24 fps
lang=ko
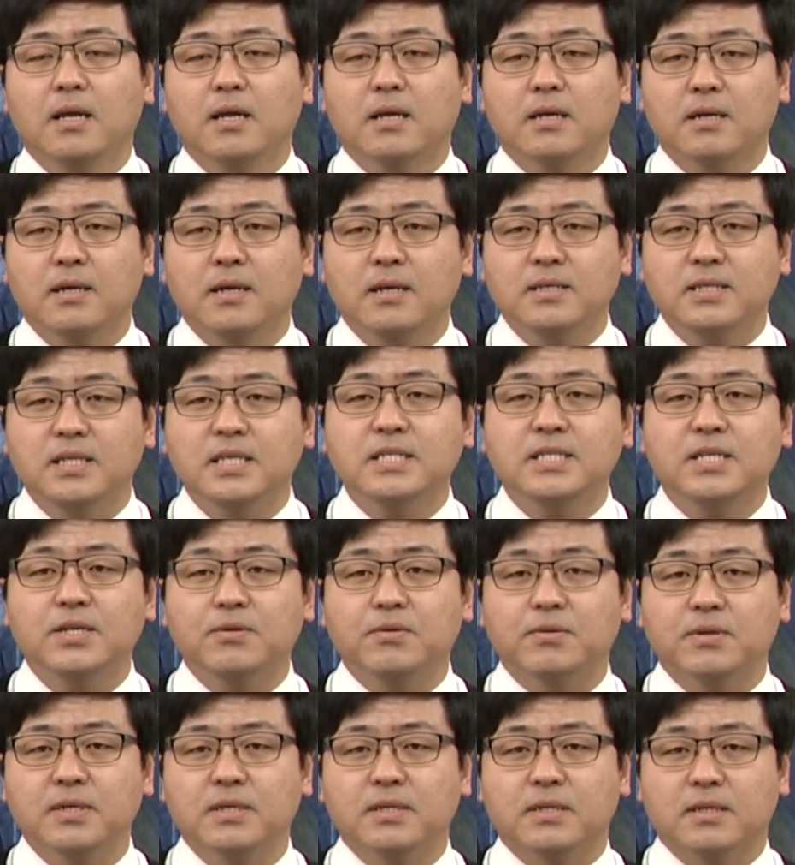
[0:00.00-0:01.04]
그러나
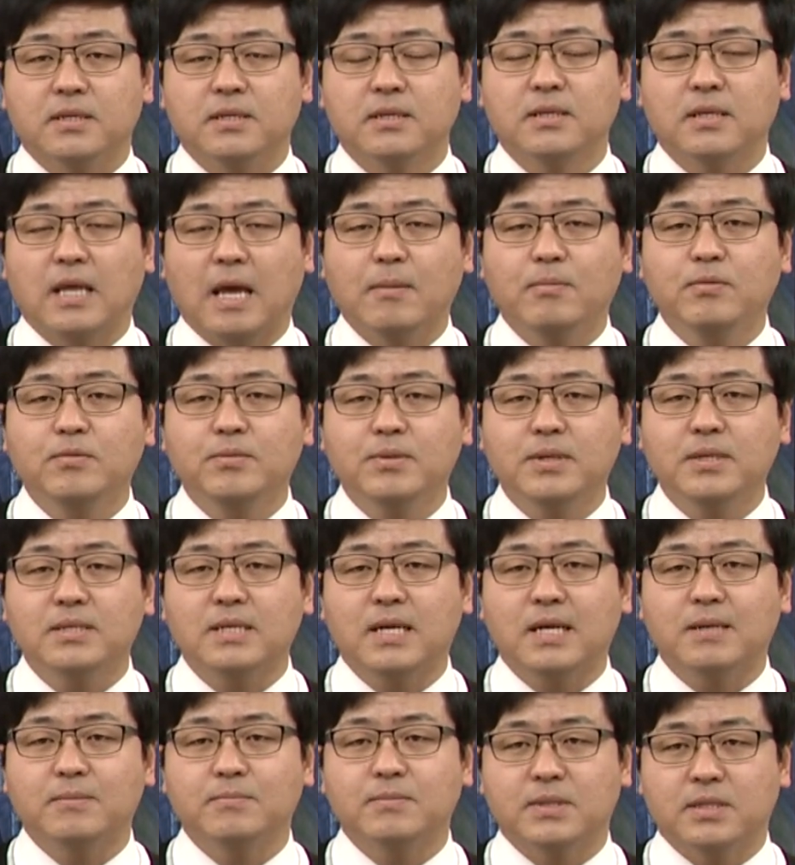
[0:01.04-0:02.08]
실제로는 대부분의
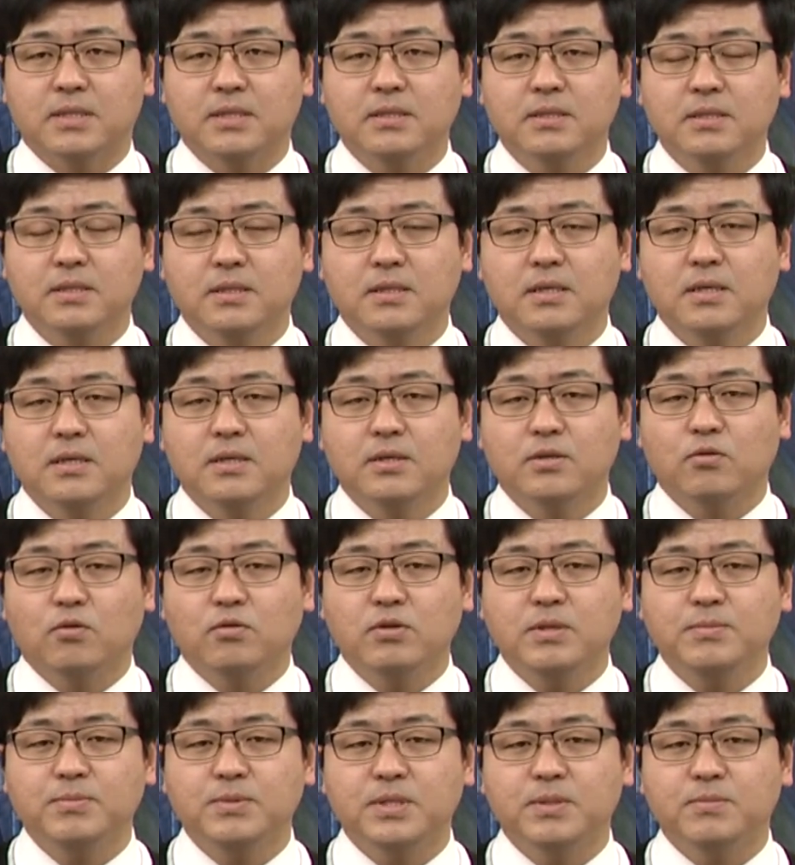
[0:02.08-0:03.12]
사람들은
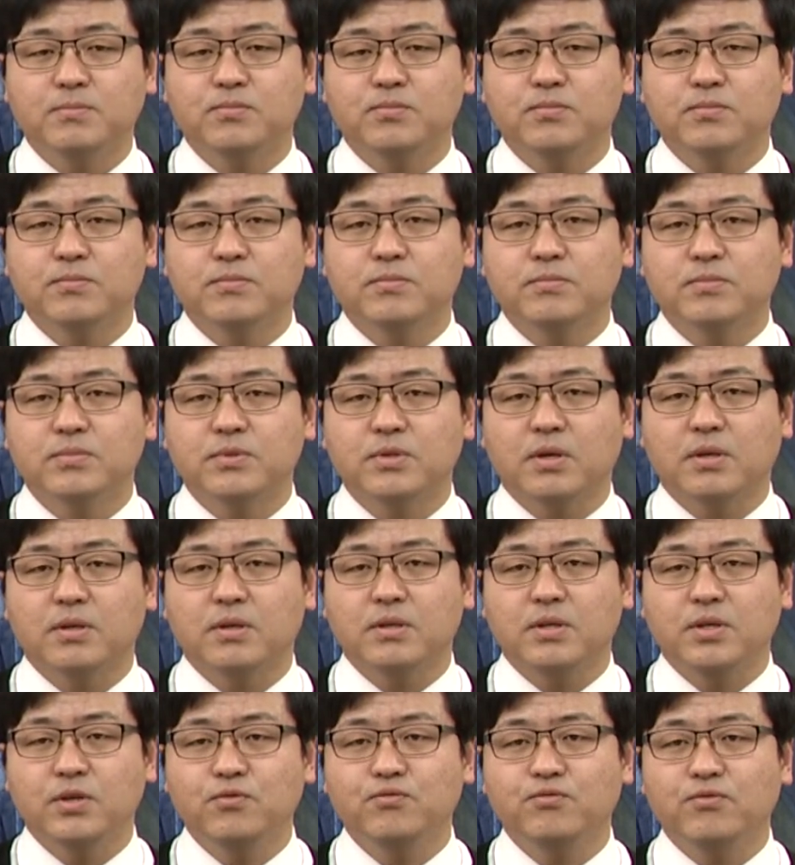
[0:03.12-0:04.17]
독립심
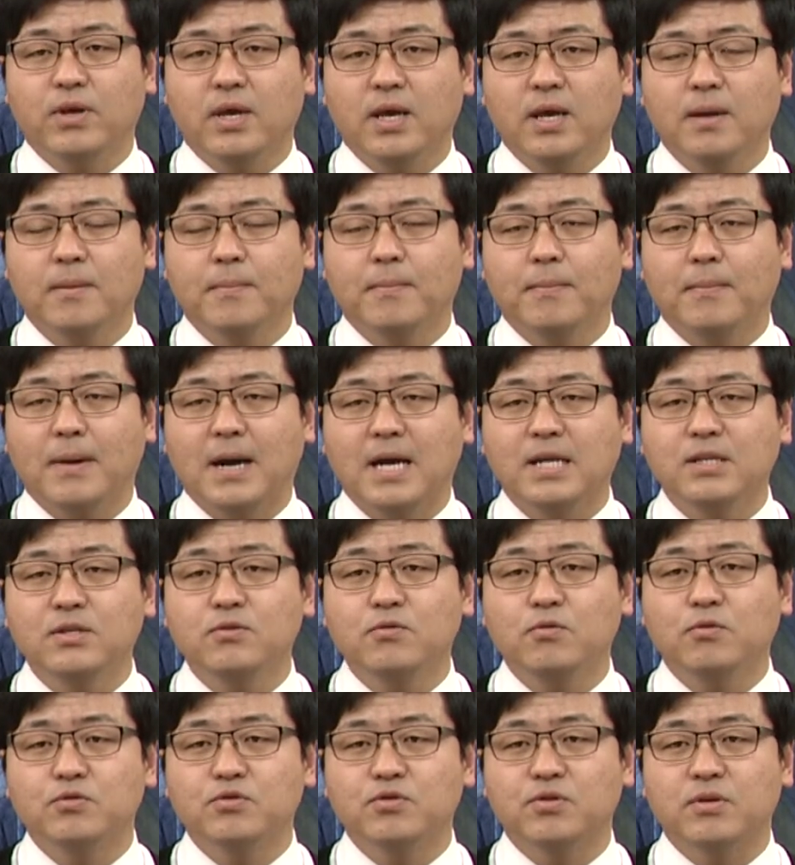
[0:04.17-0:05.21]
선언 이후에
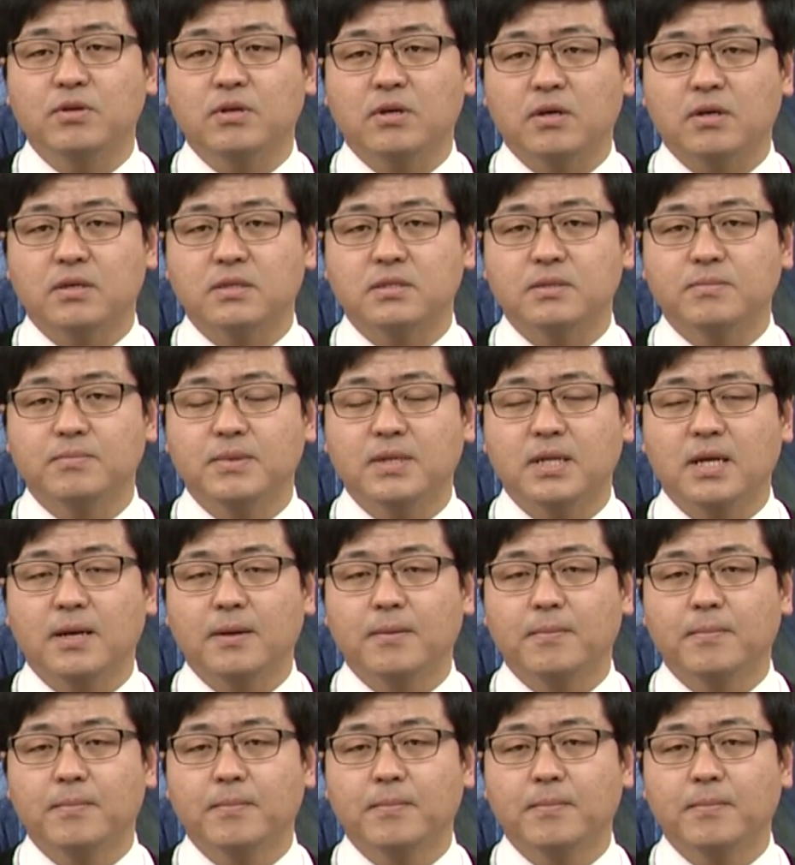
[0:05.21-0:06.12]
많은 고초를 겪었습니다.